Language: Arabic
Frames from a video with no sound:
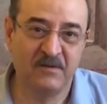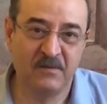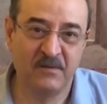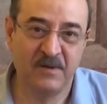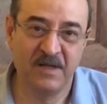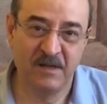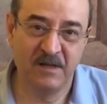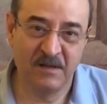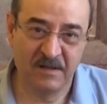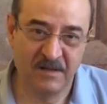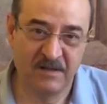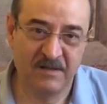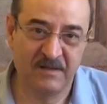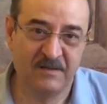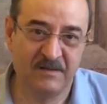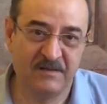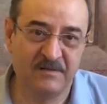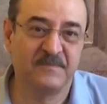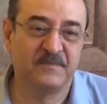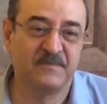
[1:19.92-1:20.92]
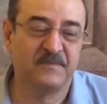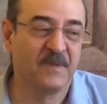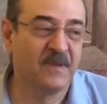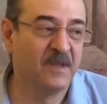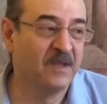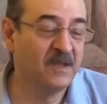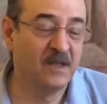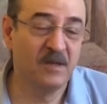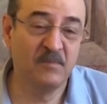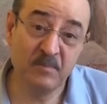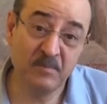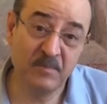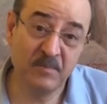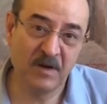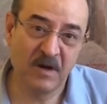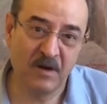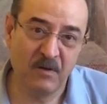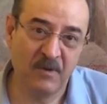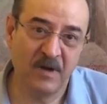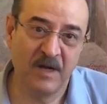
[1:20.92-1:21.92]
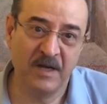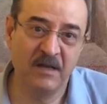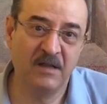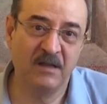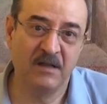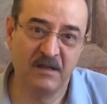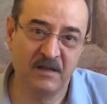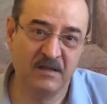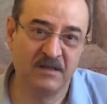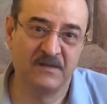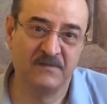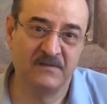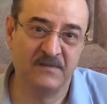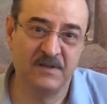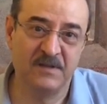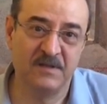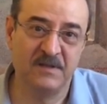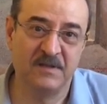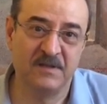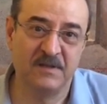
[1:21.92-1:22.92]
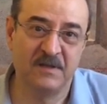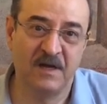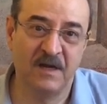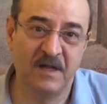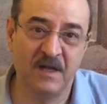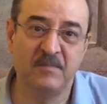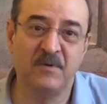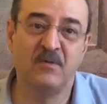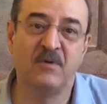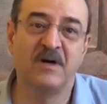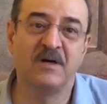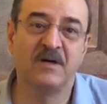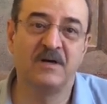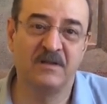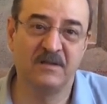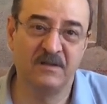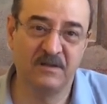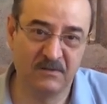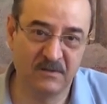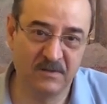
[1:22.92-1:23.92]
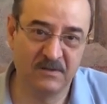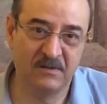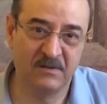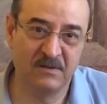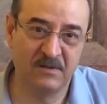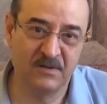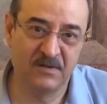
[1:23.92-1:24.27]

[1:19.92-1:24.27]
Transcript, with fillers: أنه هي القناة هي المنبر الوحيد الخاص فيني على مواقع التواصل